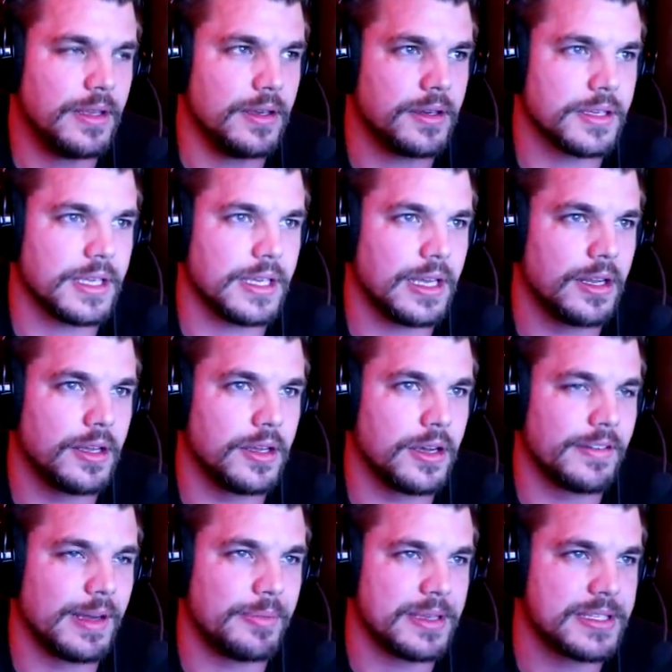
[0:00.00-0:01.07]
Ok, euh,
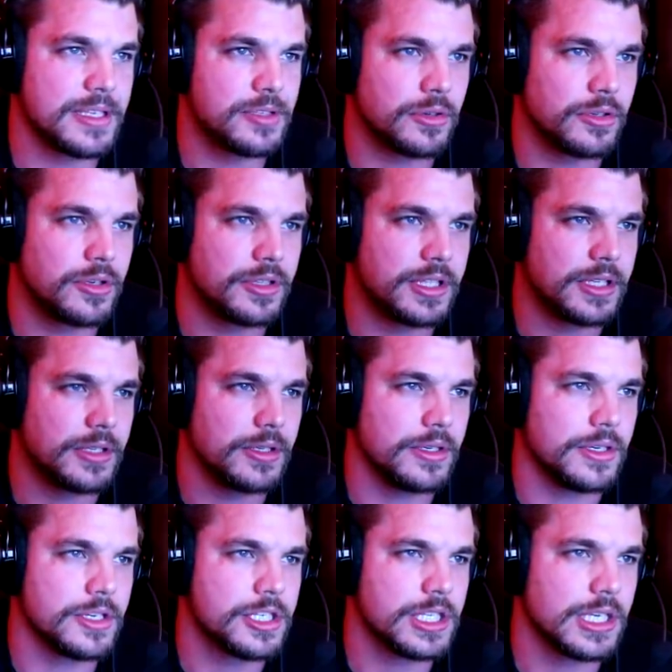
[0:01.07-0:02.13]
on va passer sur le côté
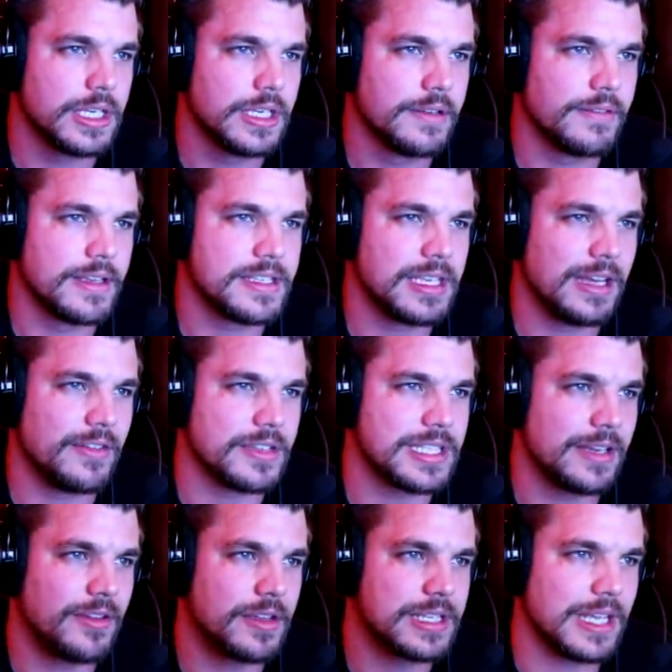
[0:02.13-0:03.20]
gauche. Vas-y, avance,
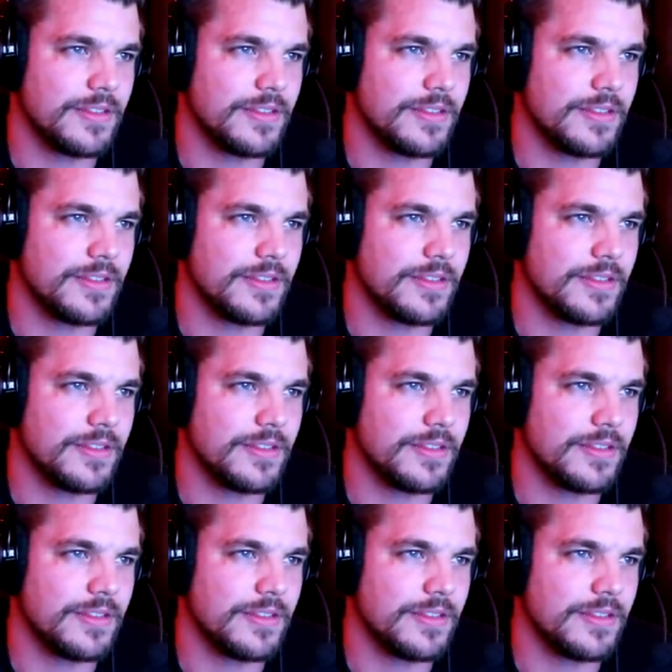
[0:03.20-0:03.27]
avance,